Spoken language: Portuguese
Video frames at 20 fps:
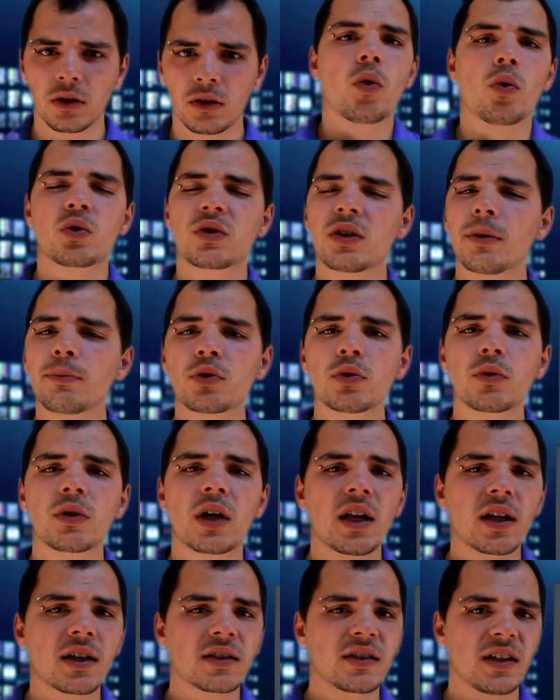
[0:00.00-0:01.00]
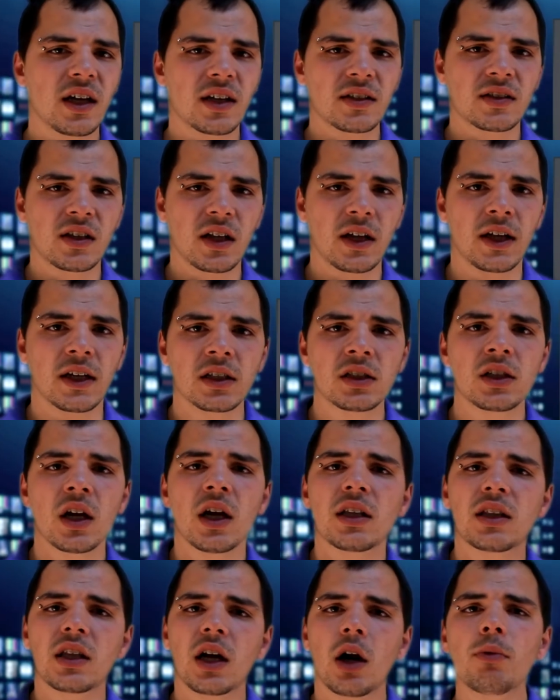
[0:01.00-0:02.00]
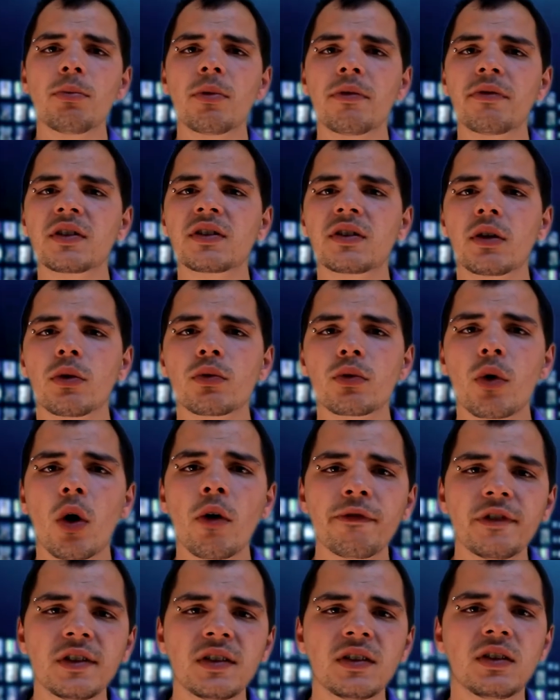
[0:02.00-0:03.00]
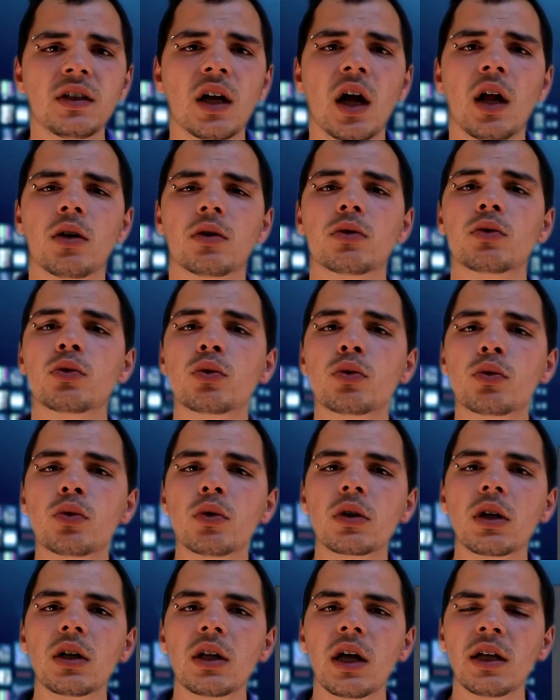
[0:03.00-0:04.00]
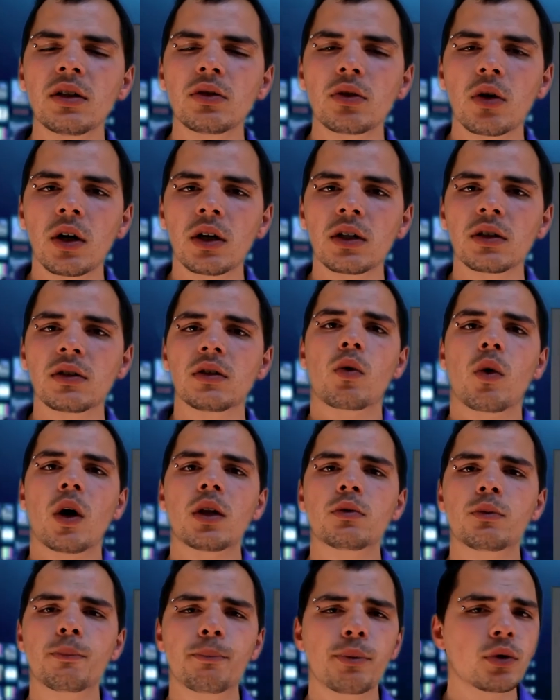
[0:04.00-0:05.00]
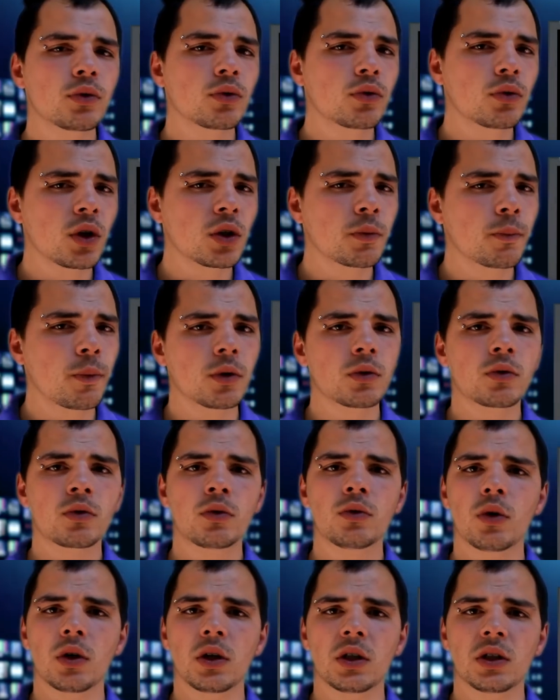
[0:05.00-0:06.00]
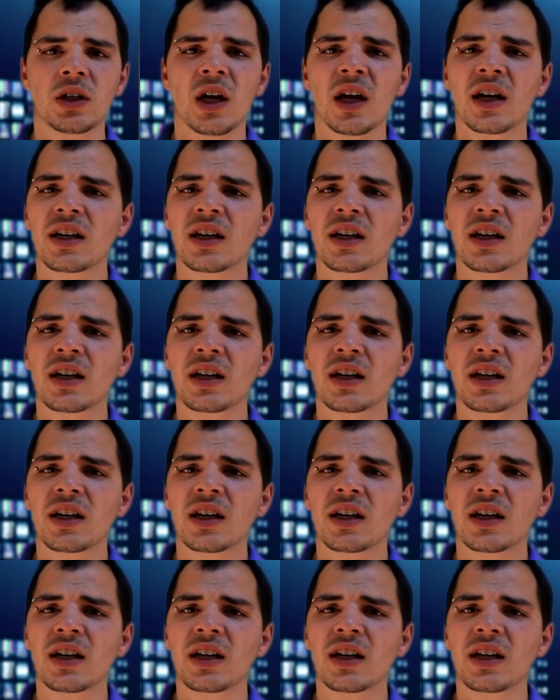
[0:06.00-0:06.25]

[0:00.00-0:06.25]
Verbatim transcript: O Samsung Galaxy S3 terá uma versão oficial do Google Android 4.2.2,